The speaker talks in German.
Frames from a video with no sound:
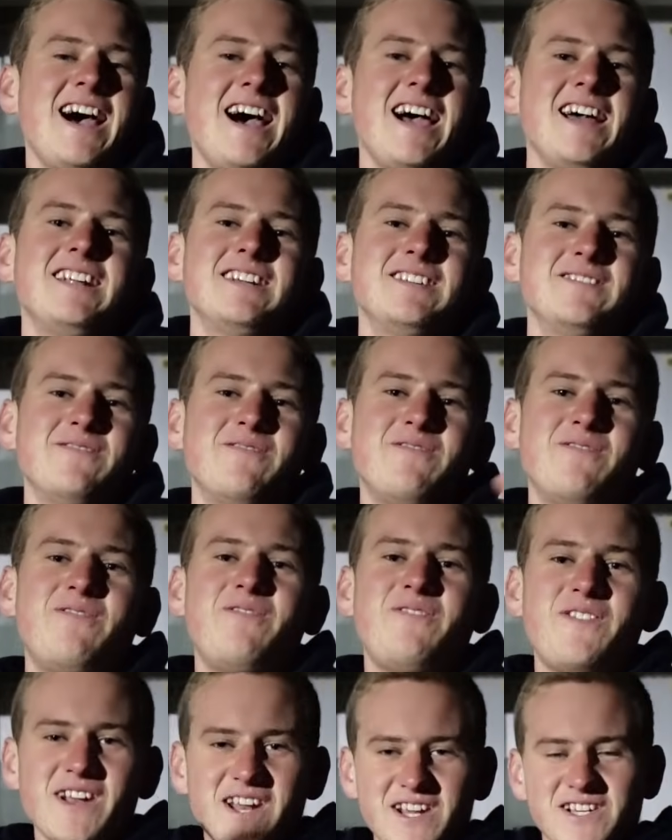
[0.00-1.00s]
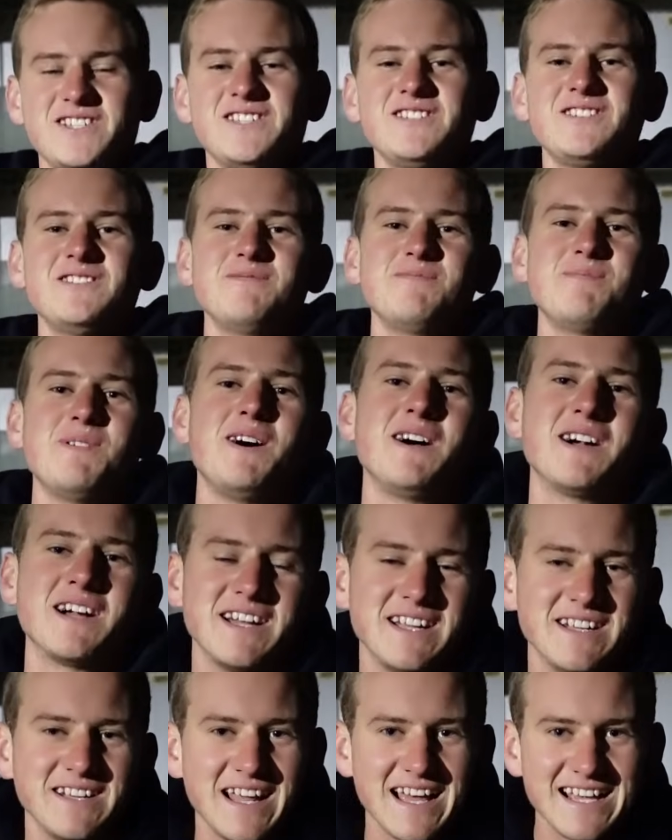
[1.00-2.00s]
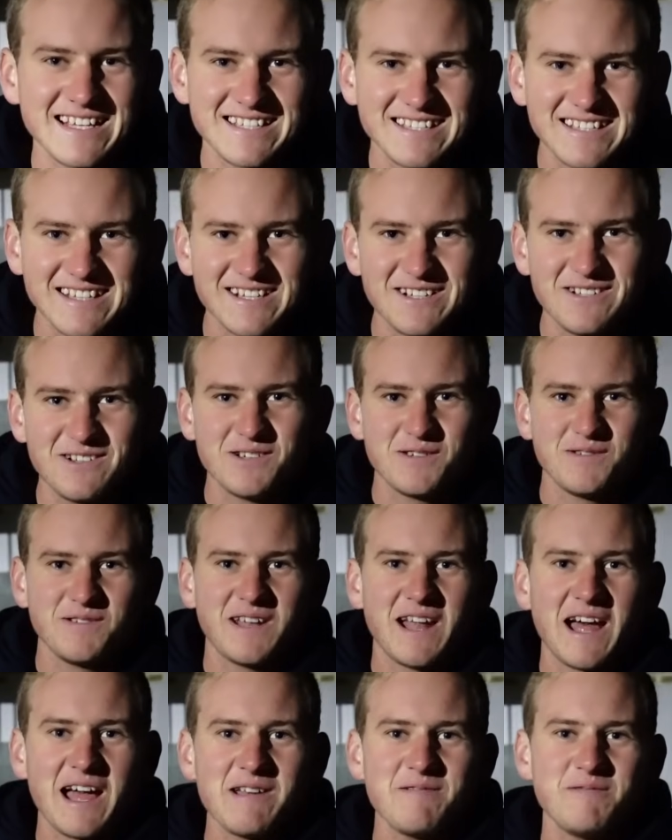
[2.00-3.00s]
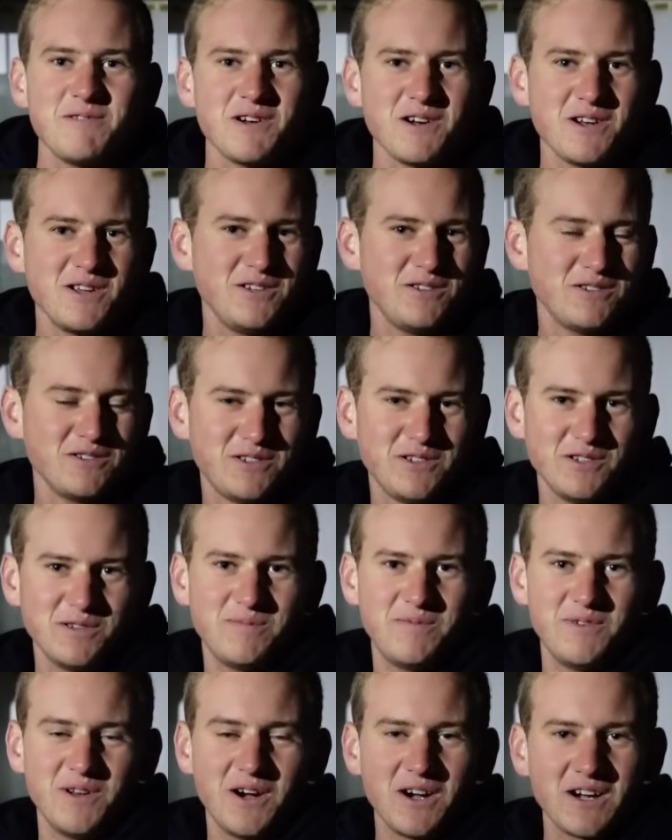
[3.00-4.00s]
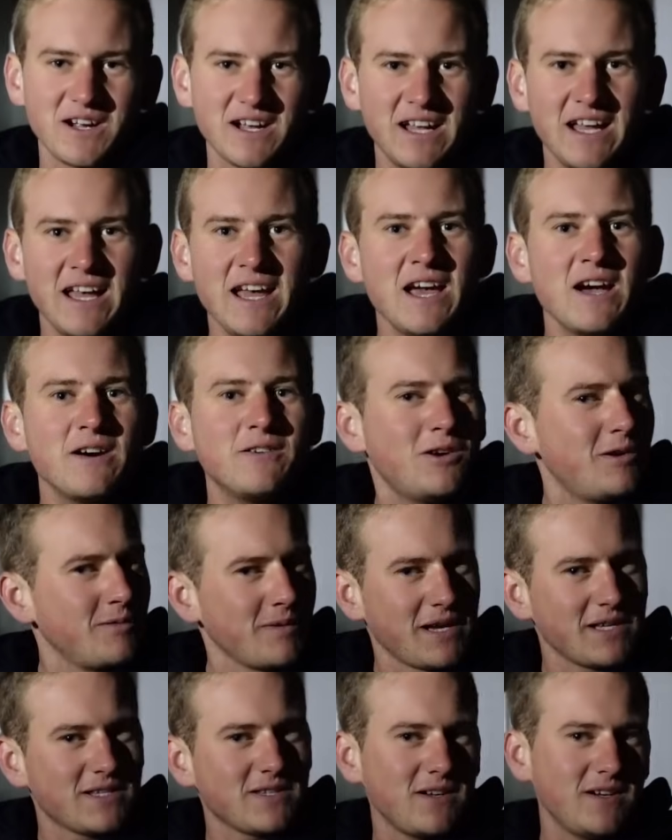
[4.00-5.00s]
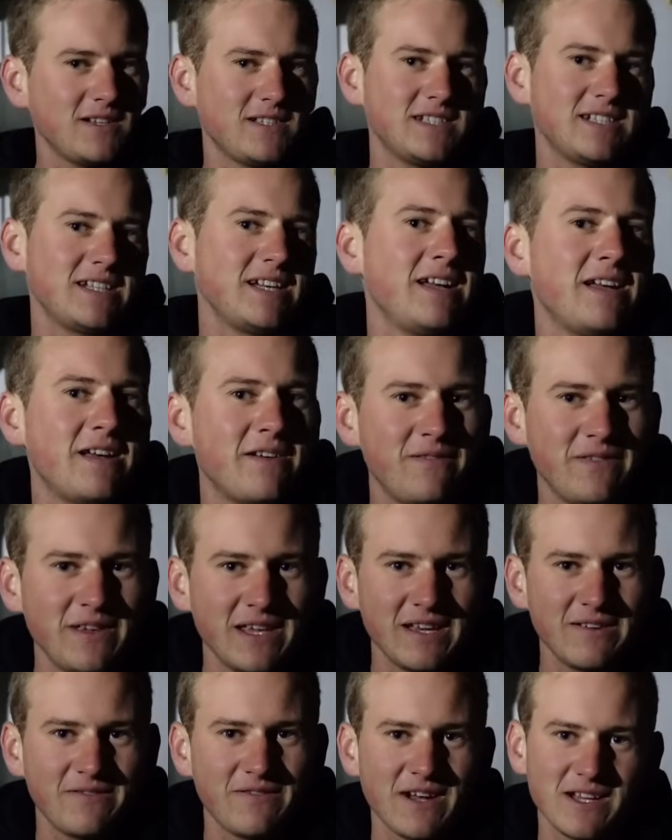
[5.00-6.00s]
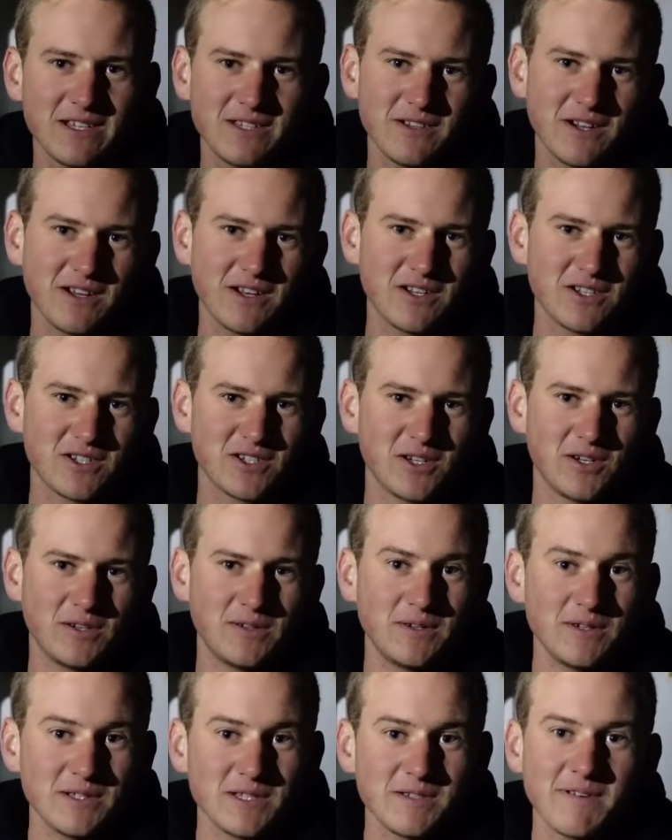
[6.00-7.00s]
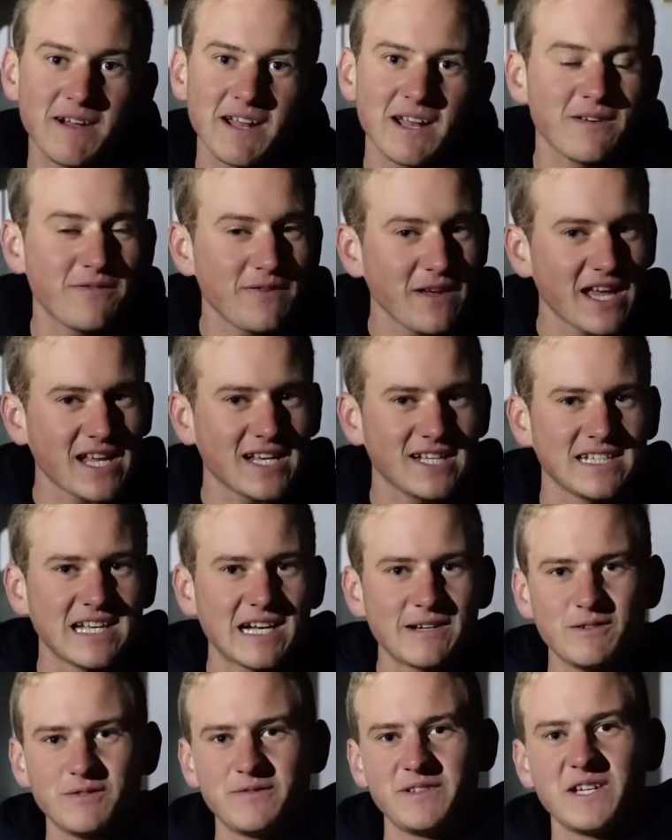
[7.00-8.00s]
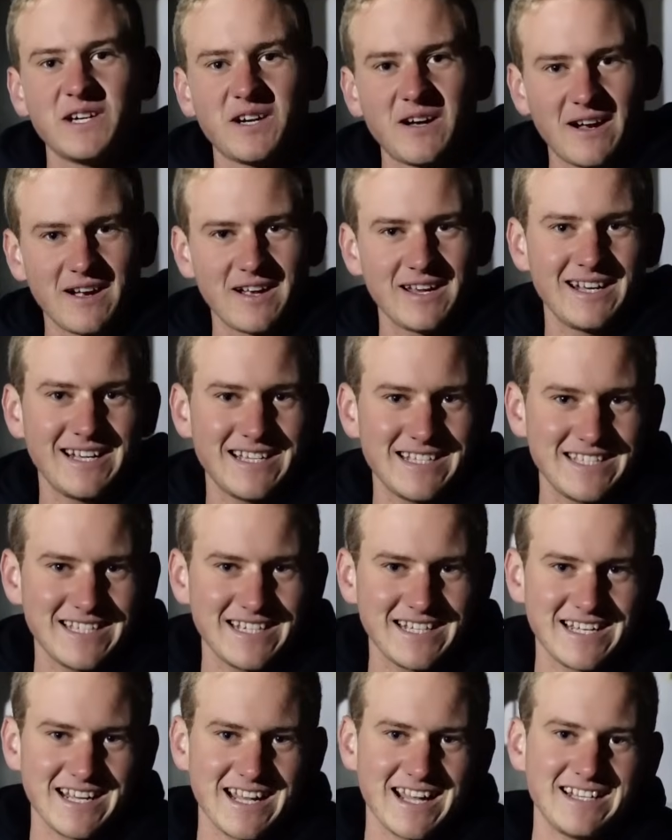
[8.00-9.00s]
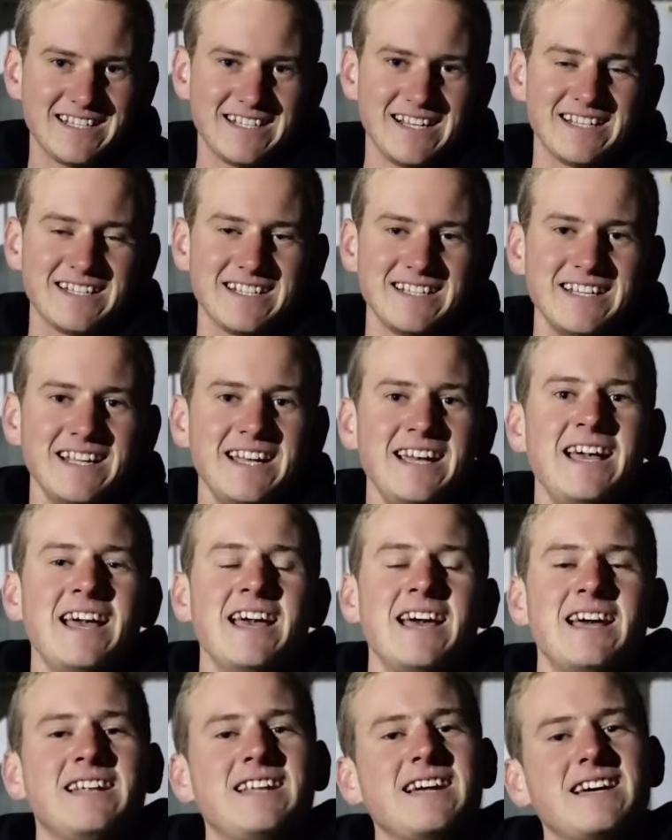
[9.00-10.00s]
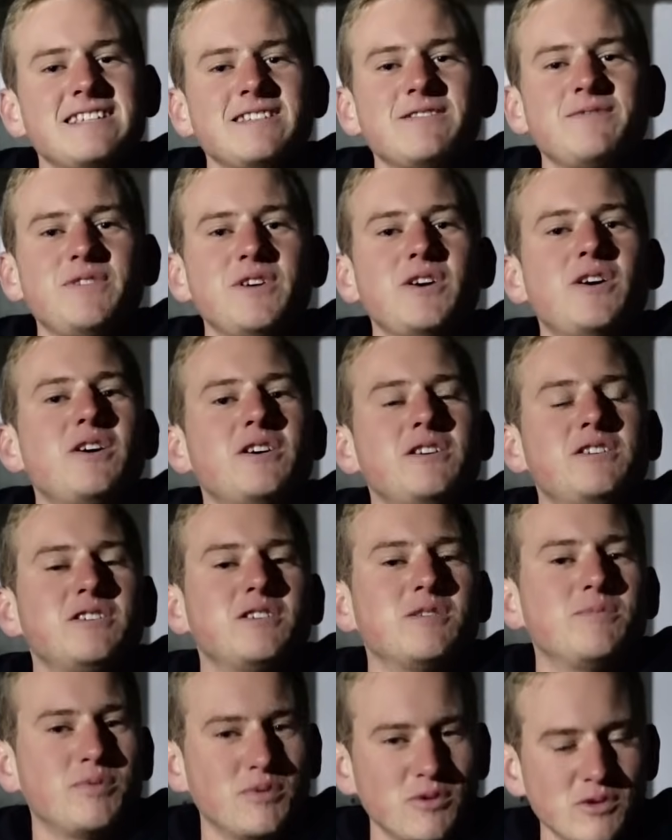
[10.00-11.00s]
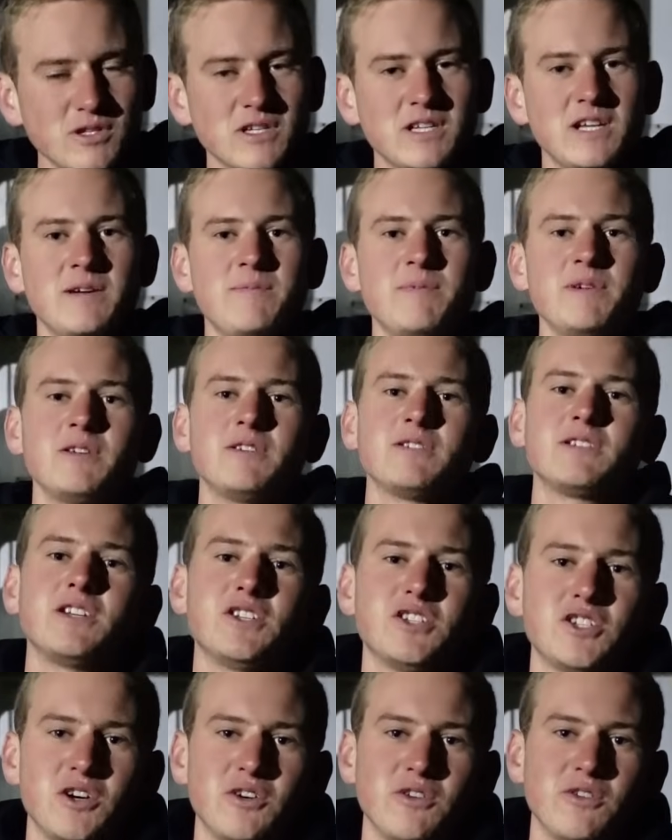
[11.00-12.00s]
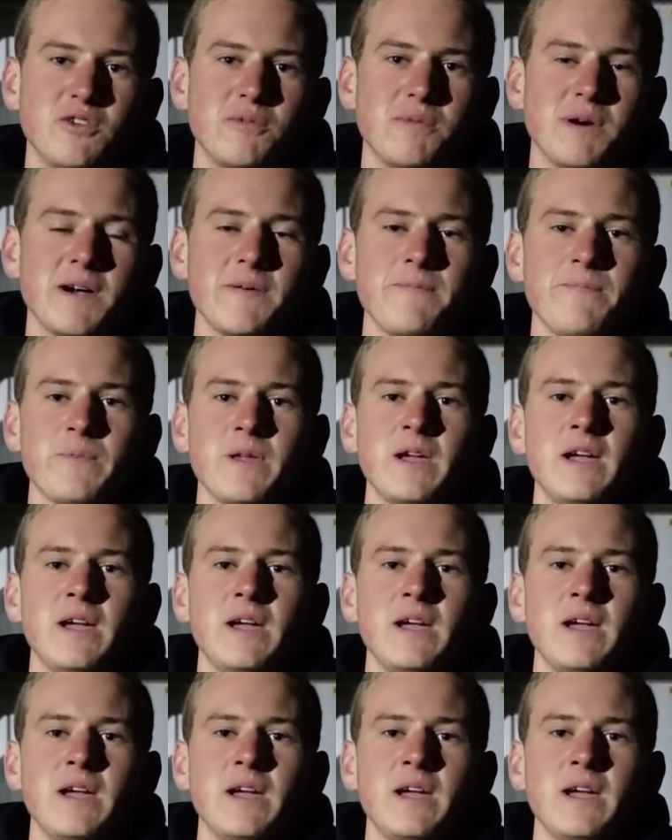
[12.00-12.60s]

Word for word: einen wunderschönen guten Morgen. Es geht los mit einem neuen YouTube-Vlog. Worum geht's heute? Wir fahren zu einer Show und zwar nach Pferden, da wo wir Röckenass at Night hatten. Da sind wir heute gebucht mit unserer Shownummer.